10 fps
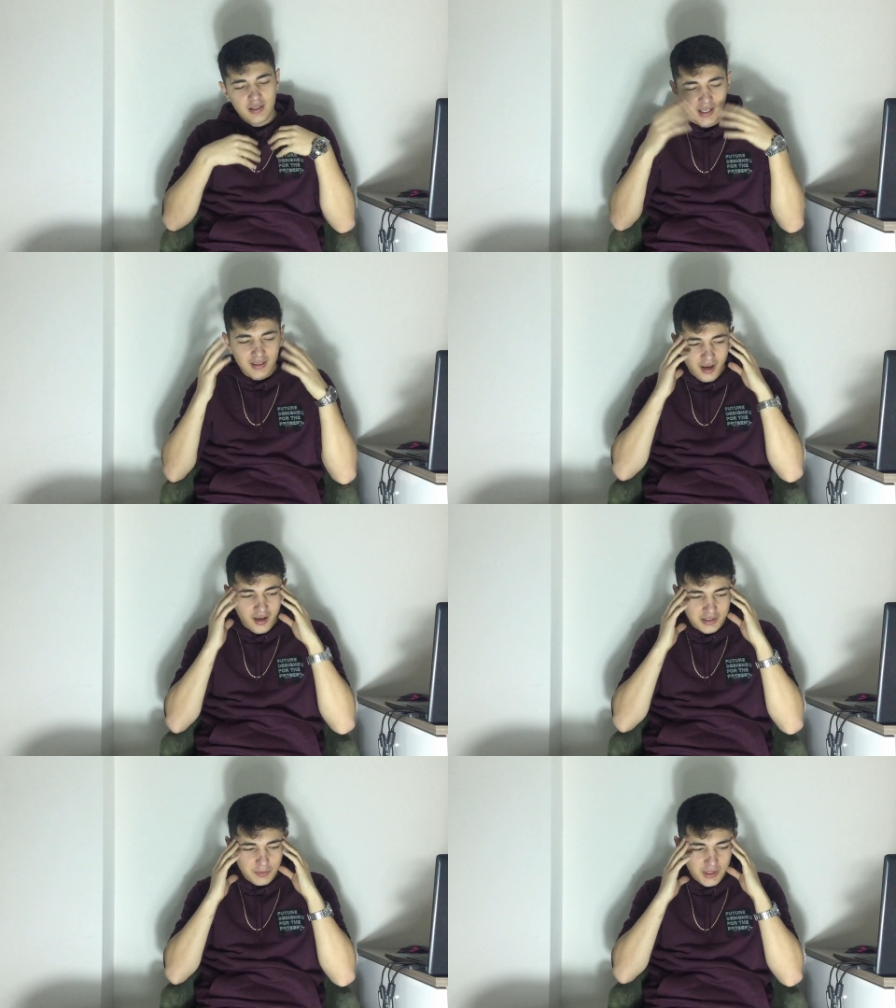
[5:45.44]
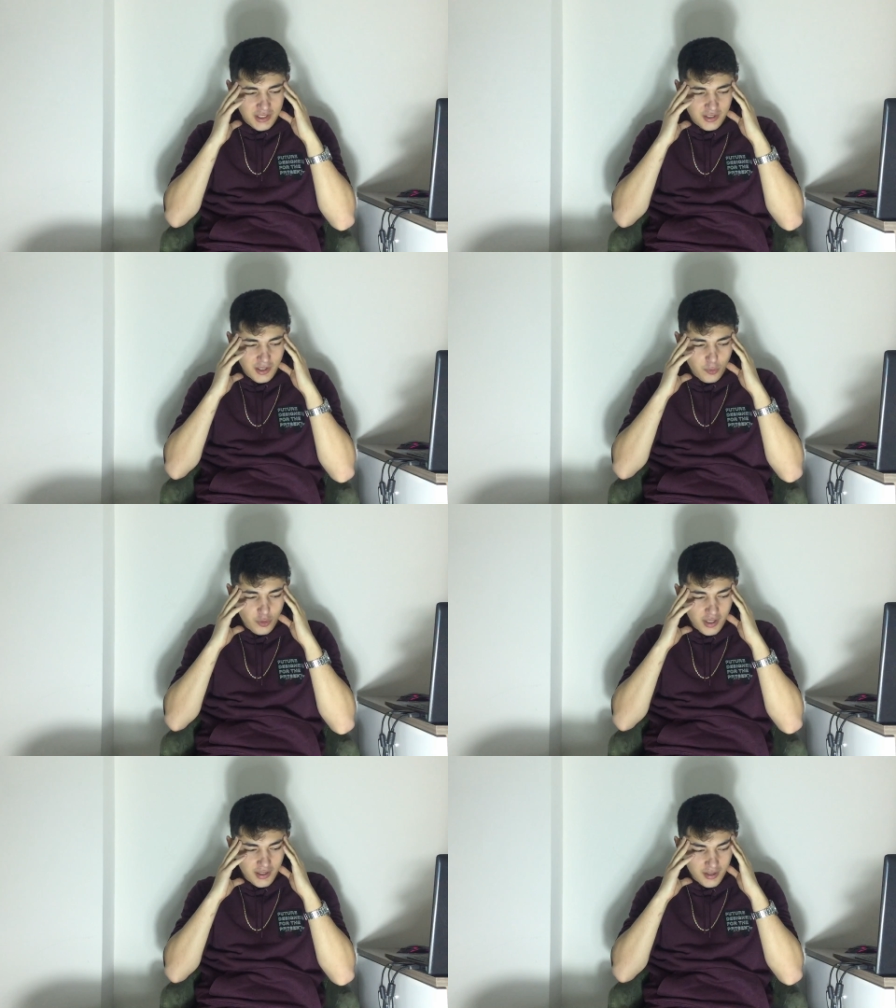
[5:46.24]
kendi aklımın içinde
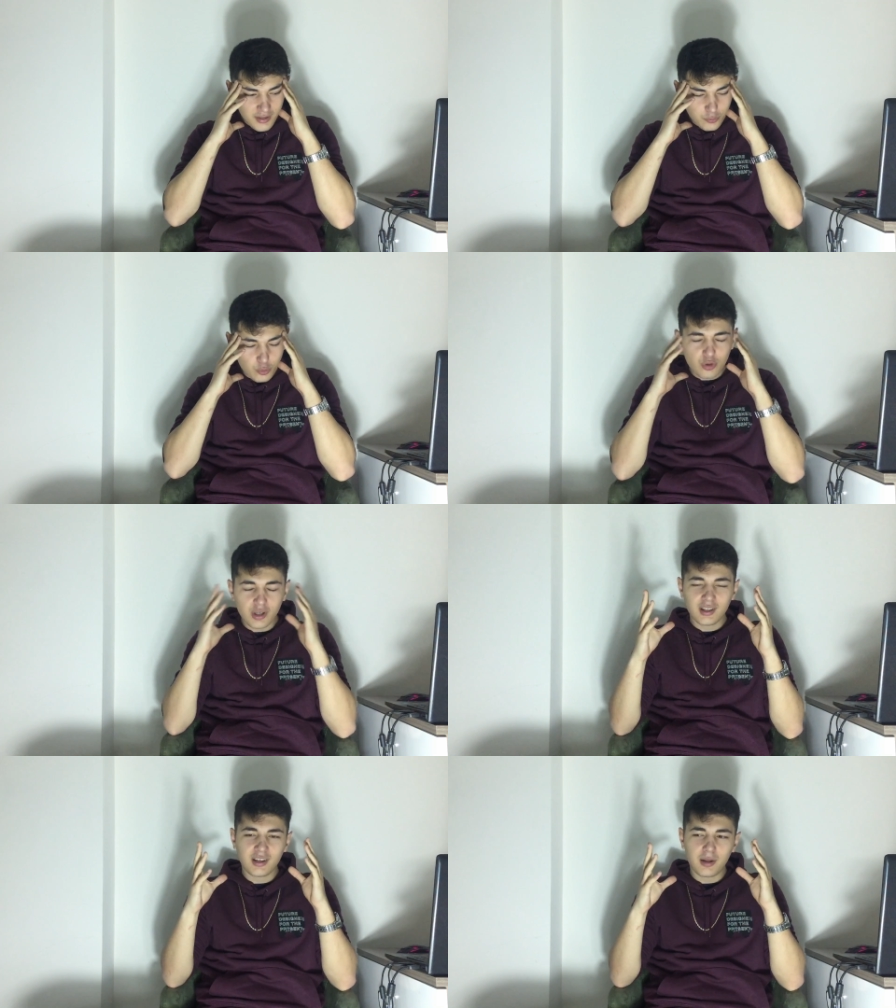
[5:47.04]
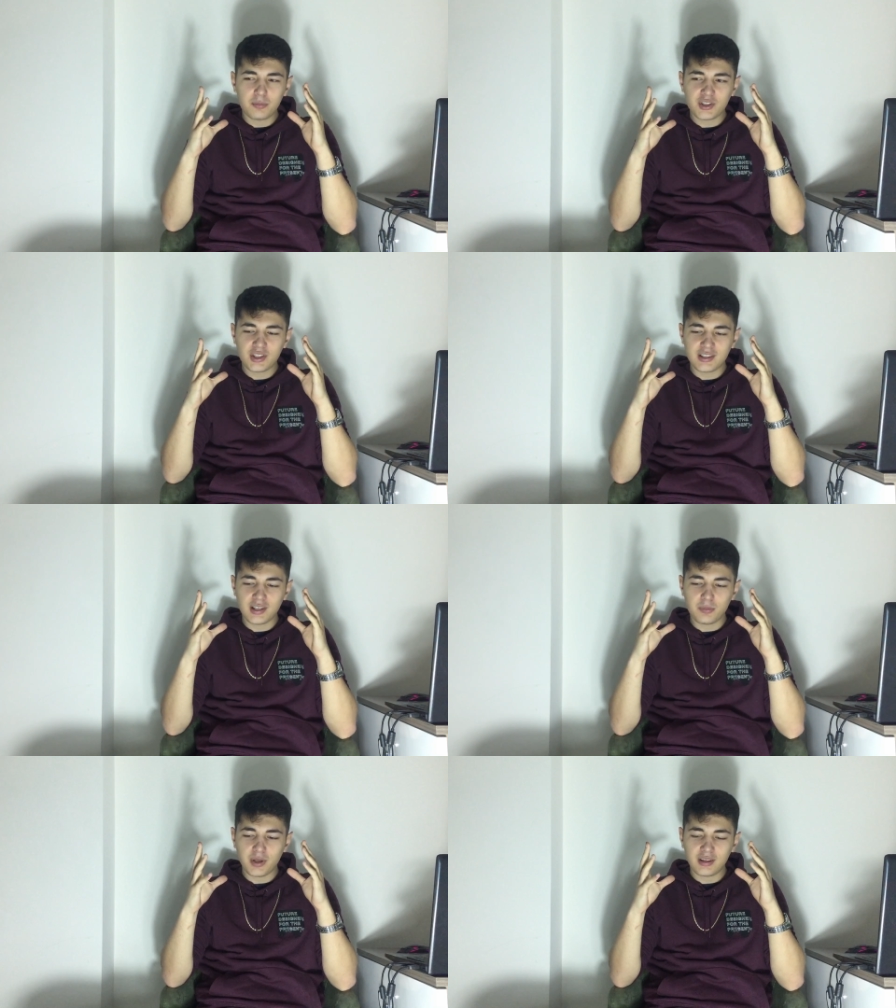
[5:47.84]
böyle hani tuzakta kalmış
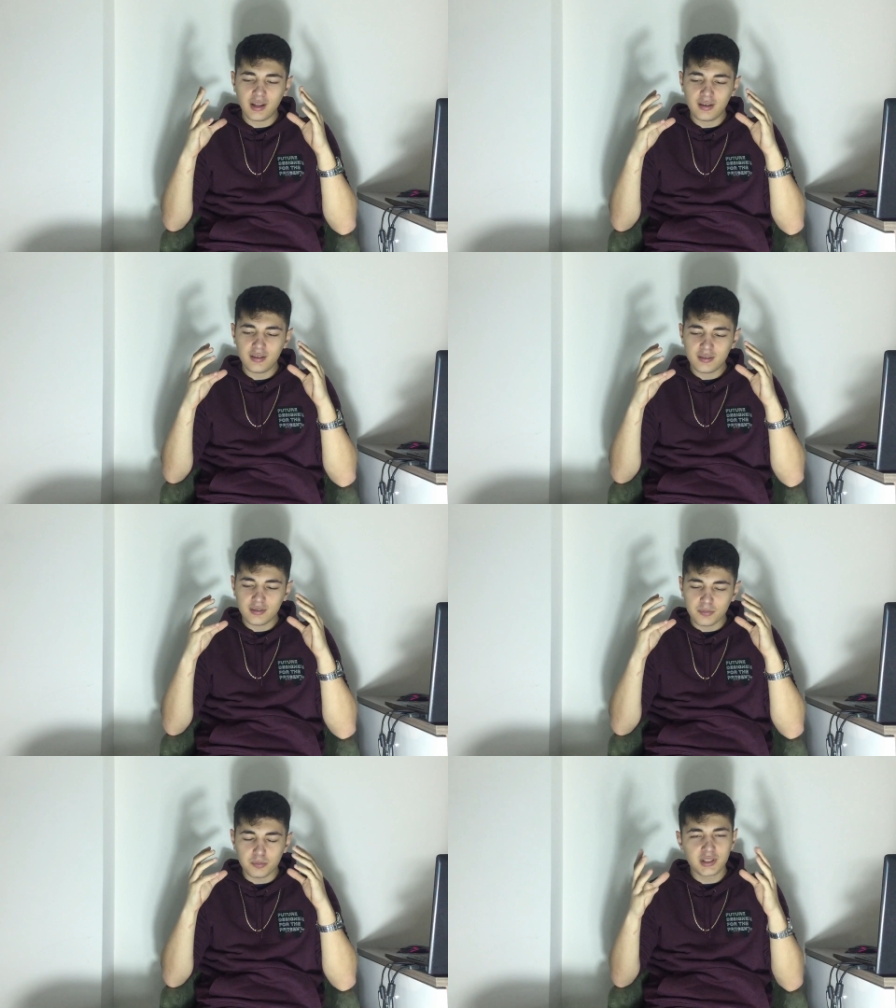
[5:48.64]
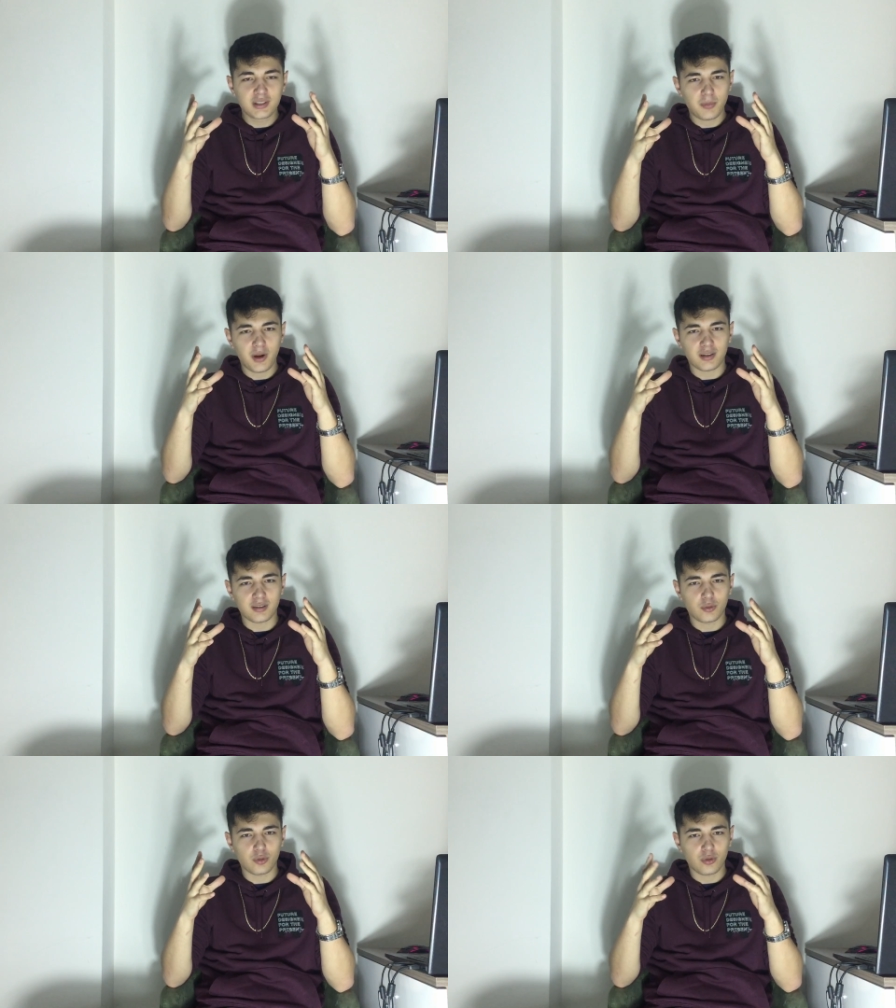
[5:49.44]
hissetmekten Bıktım
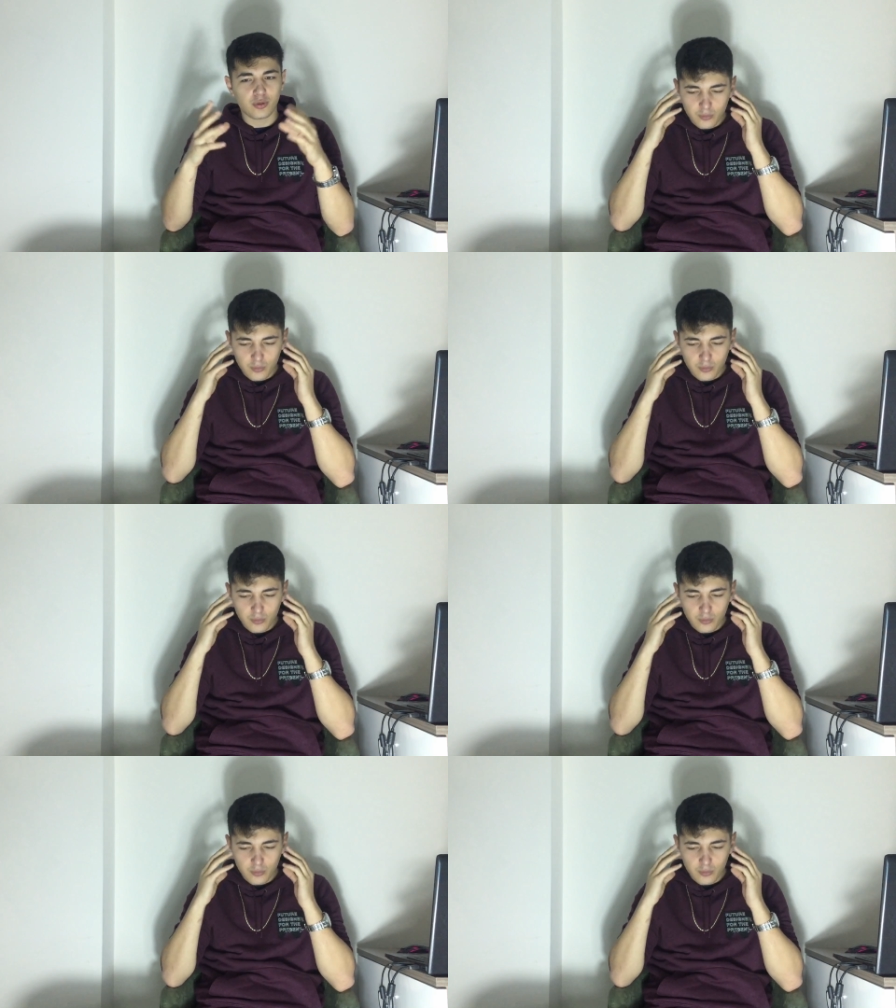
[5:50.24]
artık ya.